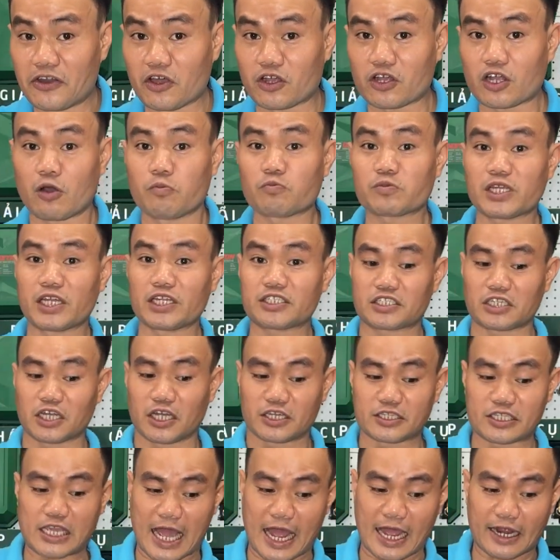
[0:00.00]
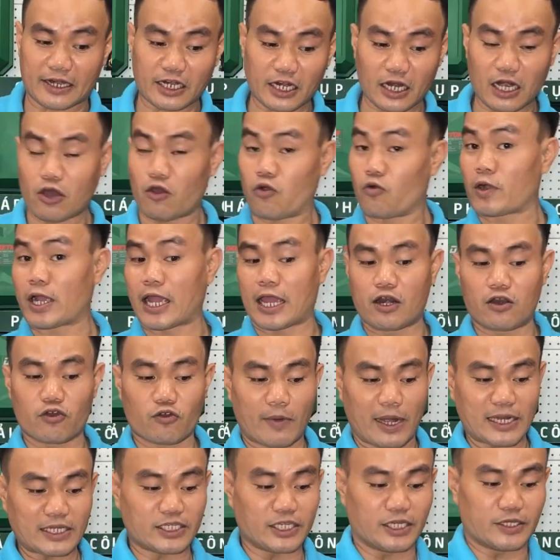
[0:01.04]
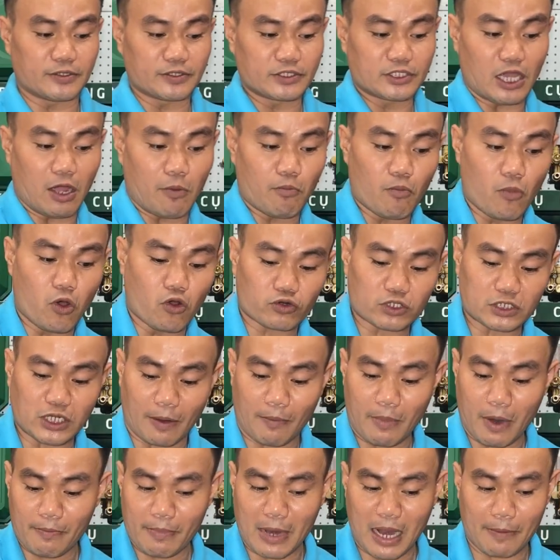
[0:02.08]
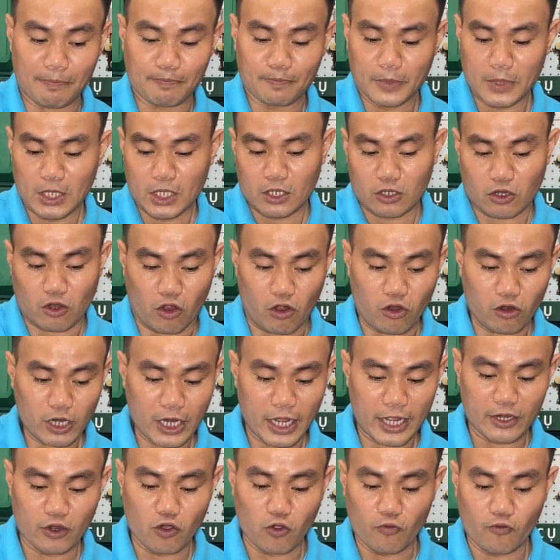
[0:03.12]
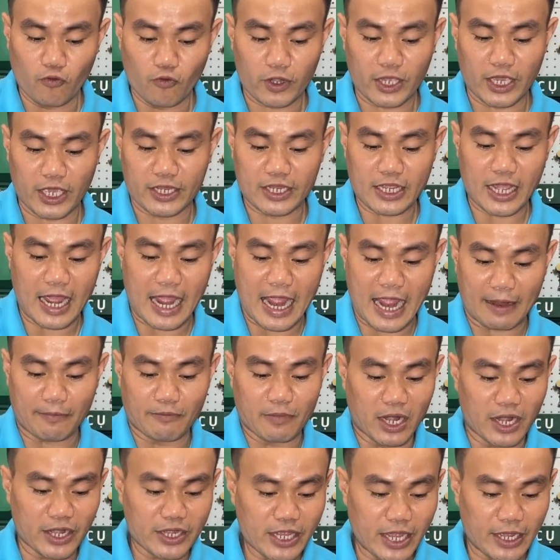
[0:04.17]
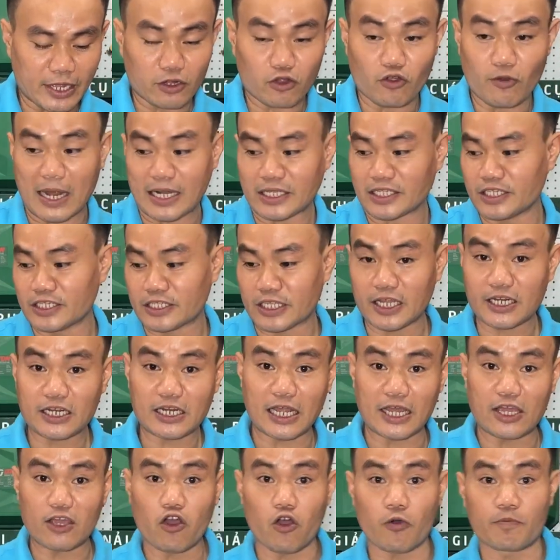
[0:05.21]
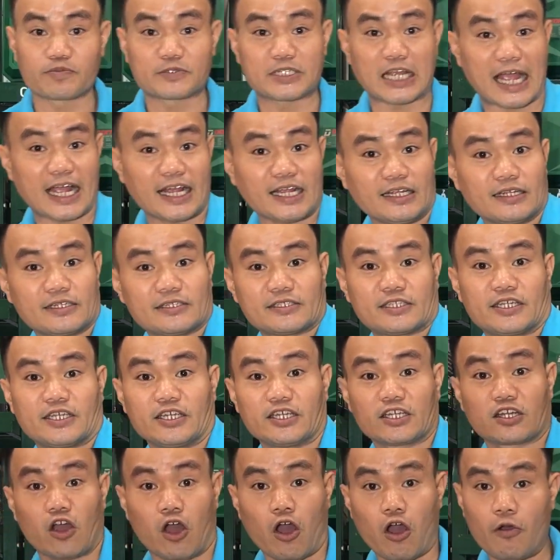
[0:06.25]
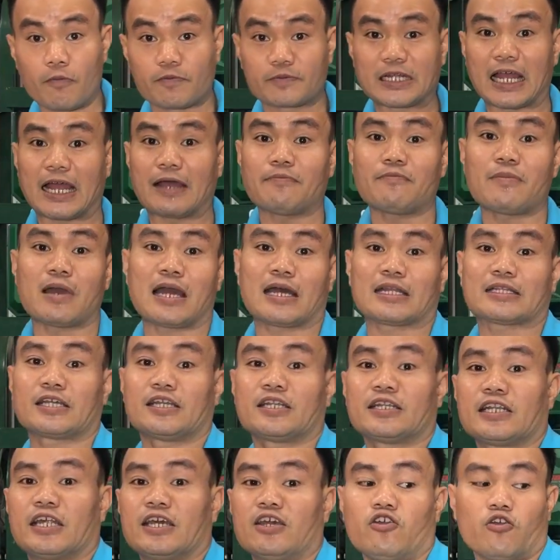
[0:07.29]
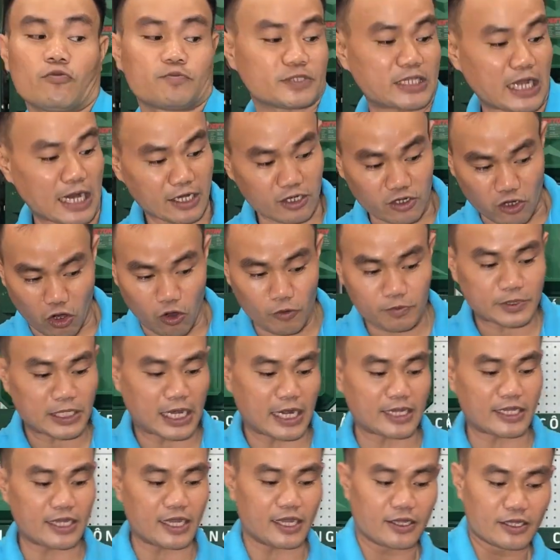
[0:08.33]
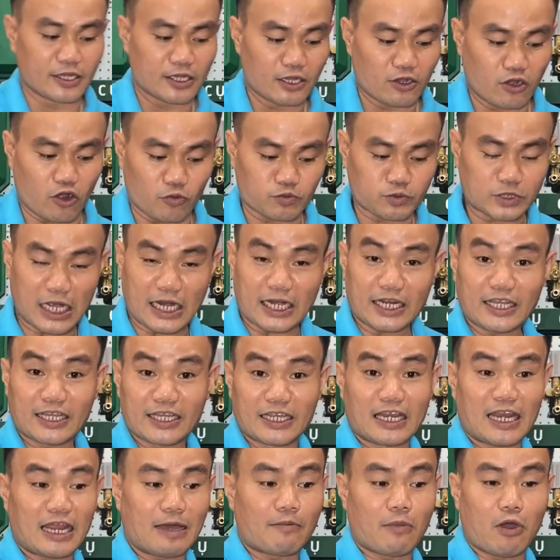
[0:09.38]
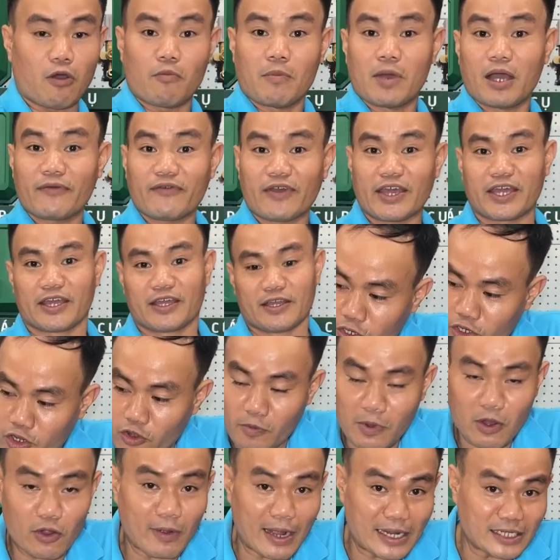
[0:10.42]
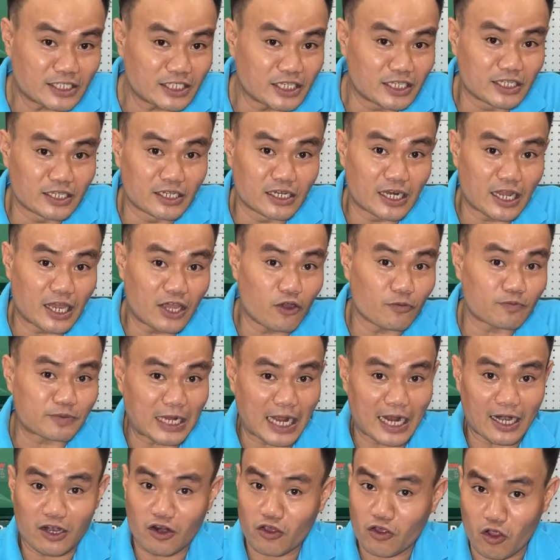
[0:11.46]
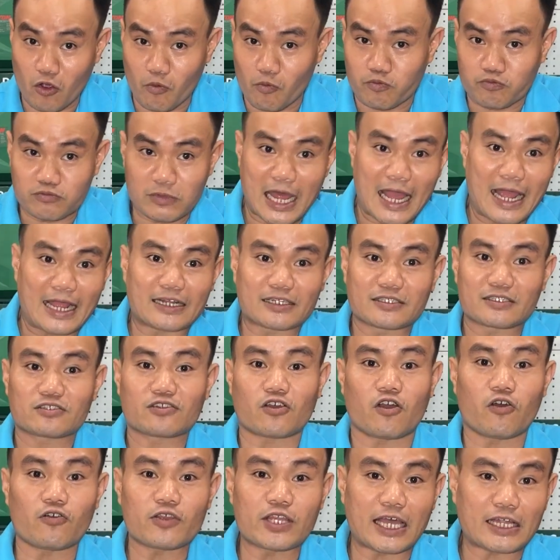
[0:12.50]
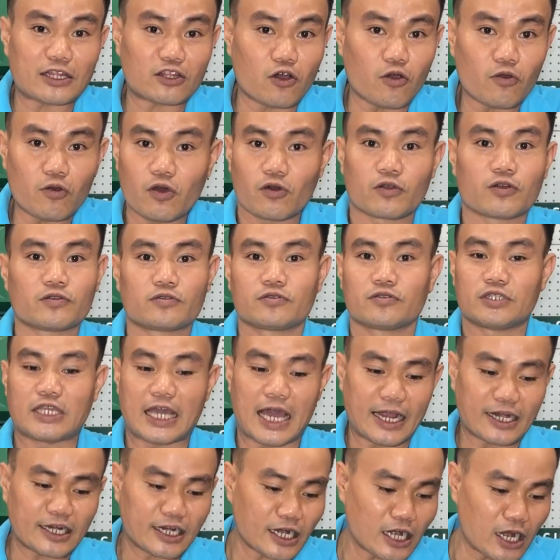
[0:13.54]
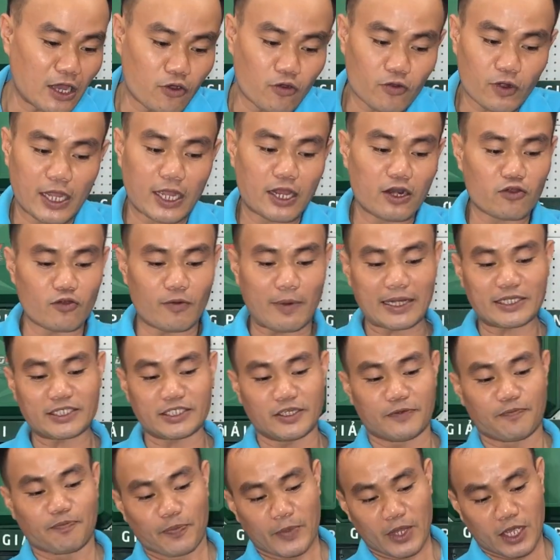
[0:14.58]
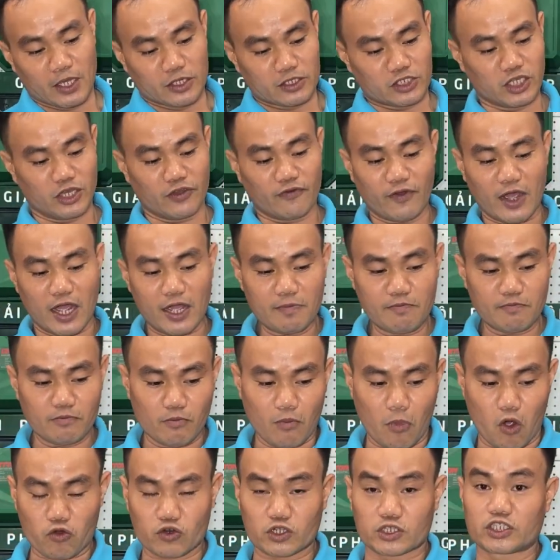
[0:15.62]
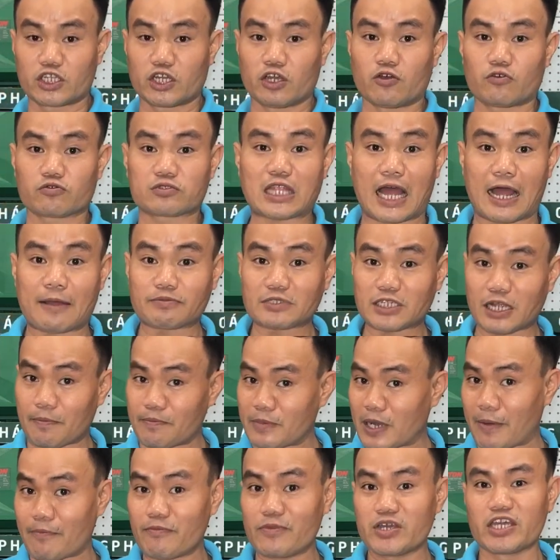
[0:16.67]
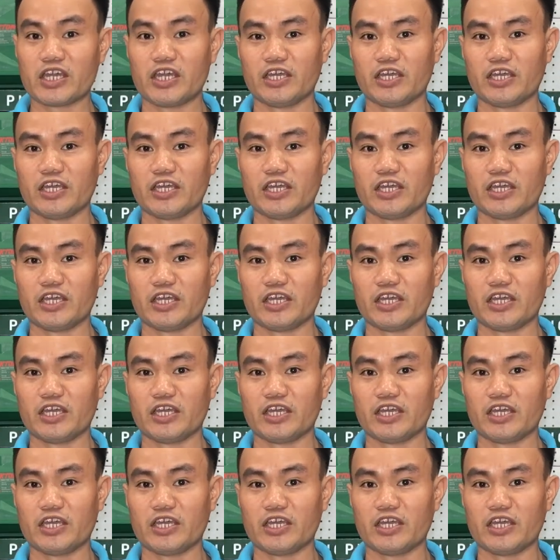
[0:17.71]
được công ty trợ giá rất là ok luôn các bạn chị dòng 125 có đầy đủ phụ kiện nha hàng mới nha các bạn chị thích lấy hộp trắng thì có hộp trắng mà thích lấy hộp xanh có hộp xanh nha hộp xanh thì là mẫu mới về nếu mà các anh chị lấy hộp trắng nó cũng đang có giá tốt luôn giá rất là ok luôn các anh chị chỉ với 1 triệu 850